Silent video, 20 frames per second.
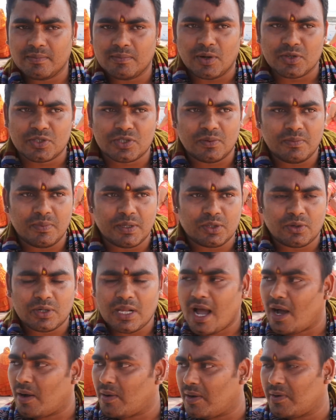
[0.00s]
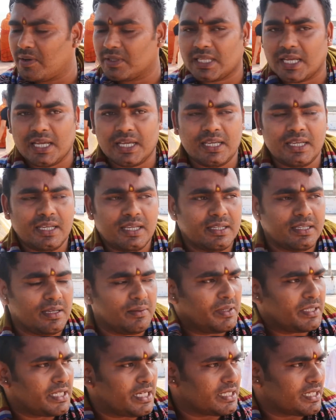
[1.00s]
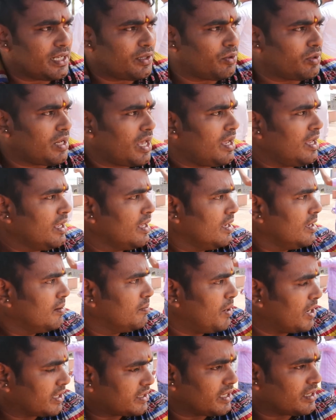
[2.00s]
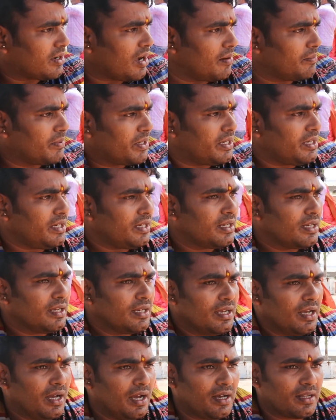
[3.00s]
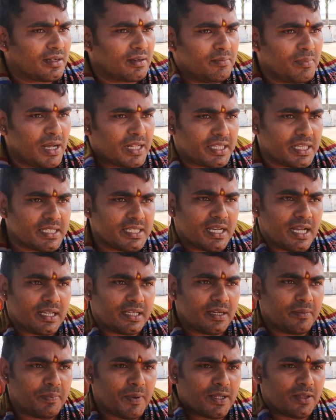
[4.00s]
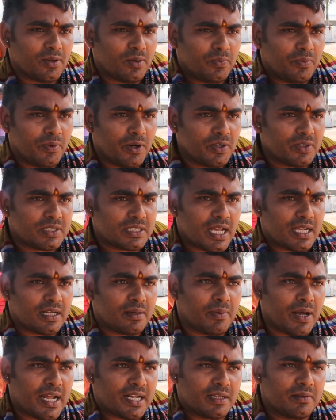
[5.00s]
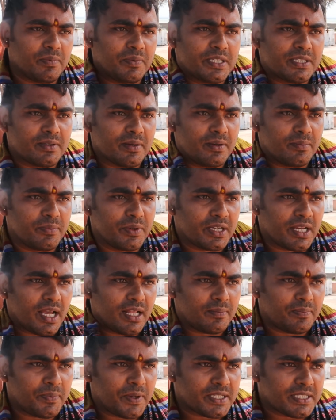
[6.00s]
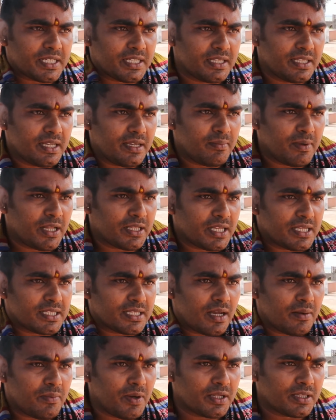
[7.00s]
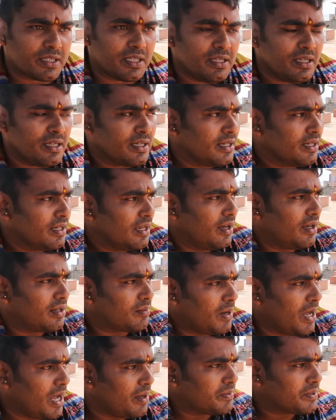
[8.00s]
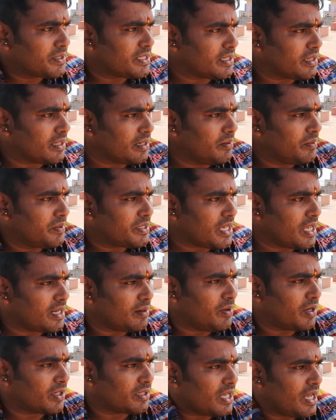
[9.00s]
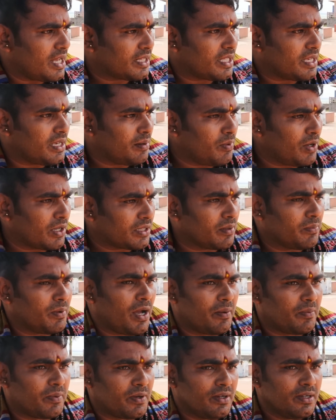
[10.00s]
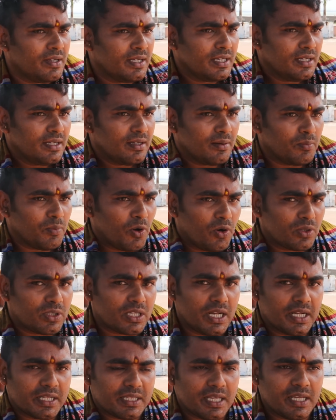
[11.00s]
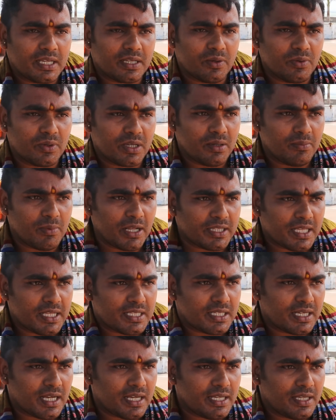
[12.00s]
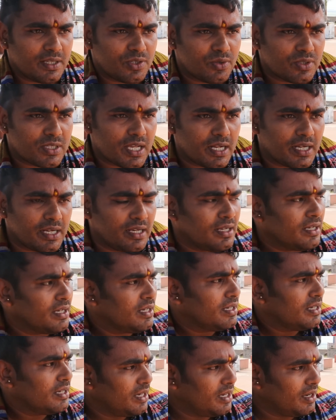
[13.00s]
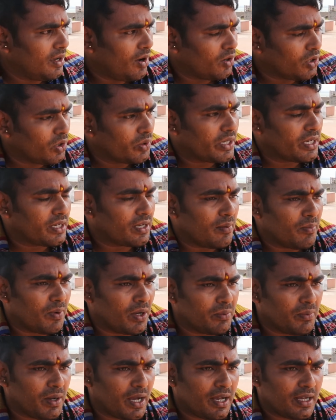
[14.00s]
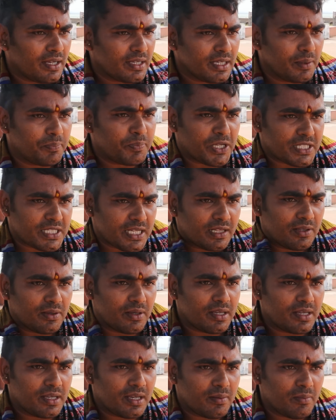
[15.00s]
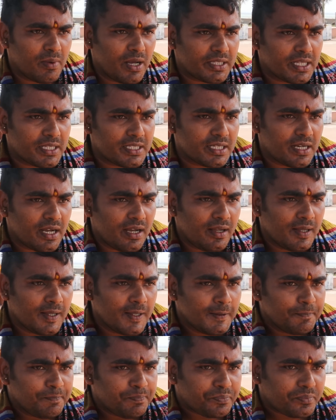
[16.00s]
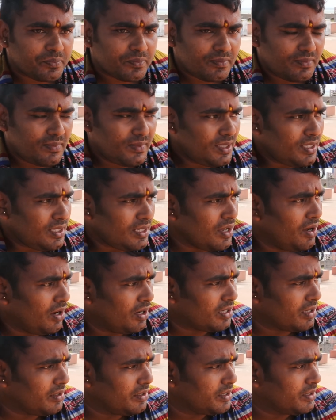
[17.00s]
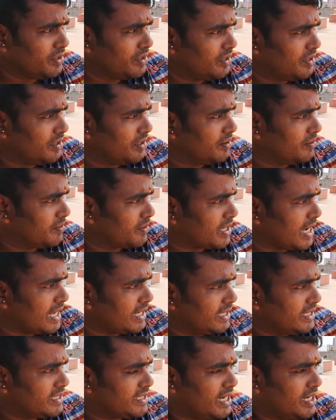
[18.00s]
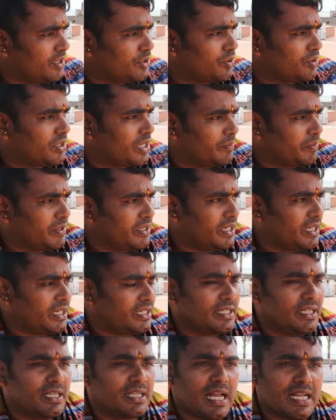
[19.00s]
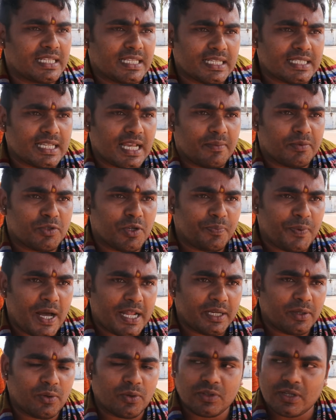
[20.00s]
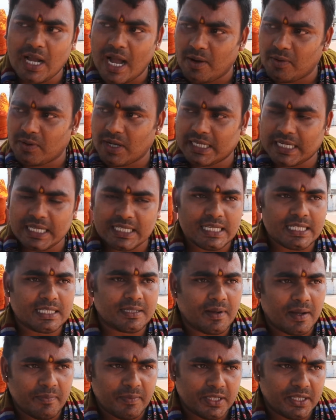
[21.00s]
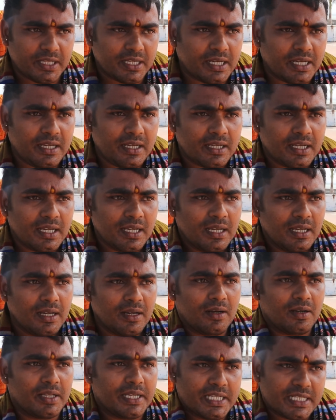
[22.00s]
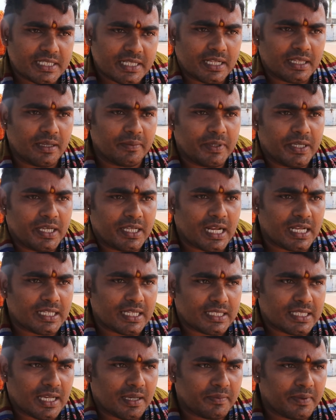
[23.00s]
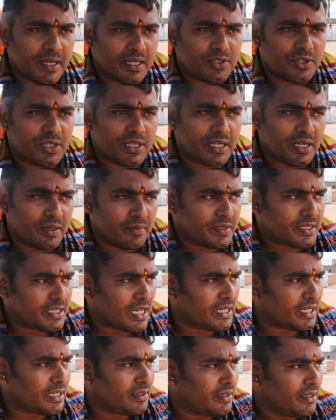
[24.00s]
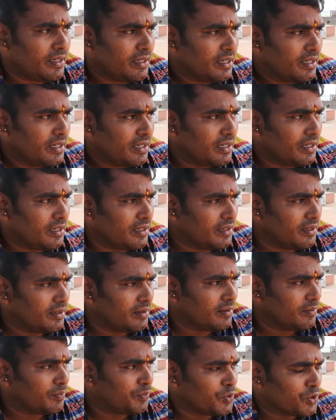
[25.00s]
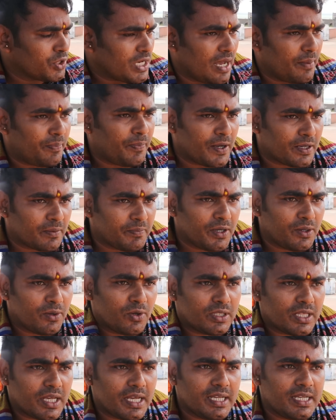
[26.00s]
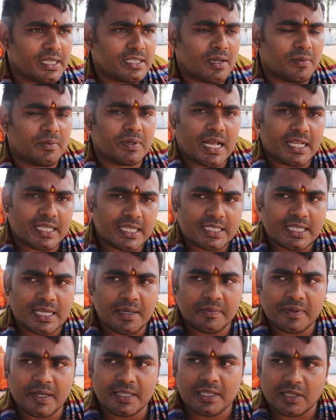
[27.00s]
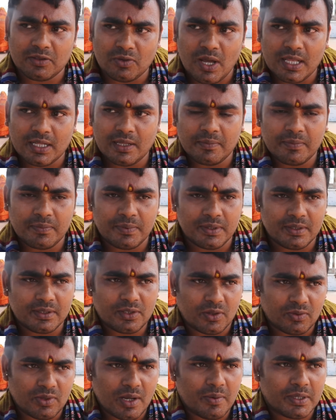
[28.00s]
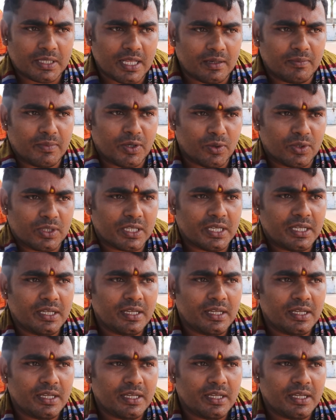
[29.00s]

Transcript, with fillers: मौसम में थोड़ा हवा होता है ये वजह से थोड़ा भक्त कम है और माता जी का कृपा तो बहुत सारे भारत विश्व विख्यात प्रसिद्ध है माता जी का भक्ति और भाव जितने भी सारे भक्त आते हैं भक्ति भाव बहुत लेते हैं क्योंकि माता जी का ये जो सारे अलौकिक का महिमा ये प्रसिद्ध है माता जी का और कालीजाई जो देवी है ये राजा साहेब जो पारीकुद गांव का राजा का मंदिर है हम्म। इष्ट देवी है राजा साहेब का जितने भी सारे पूजा पर्व होता है सब राजा साहब के तत्वावधान में होते